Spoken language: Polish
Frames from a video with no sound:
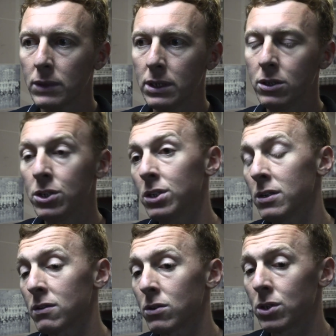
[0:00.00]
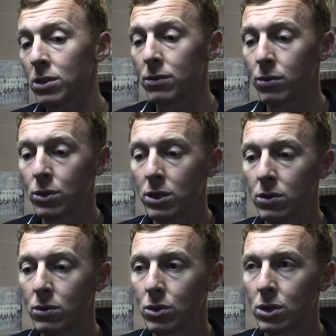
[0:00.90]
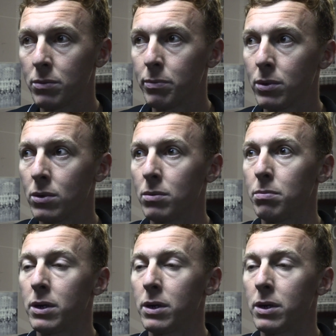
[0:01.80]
E, cieszy nas to, że wrócili do drużyny po